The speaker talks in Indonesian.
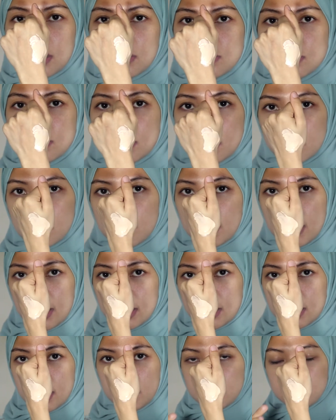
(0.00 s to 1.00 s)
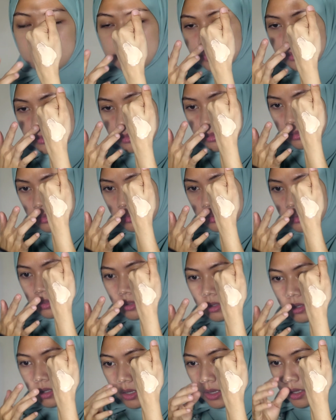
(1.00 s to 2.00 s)
tuh seger banget guys
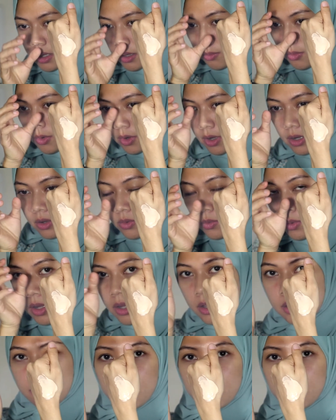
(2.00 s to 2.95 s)
kayak bukan wangi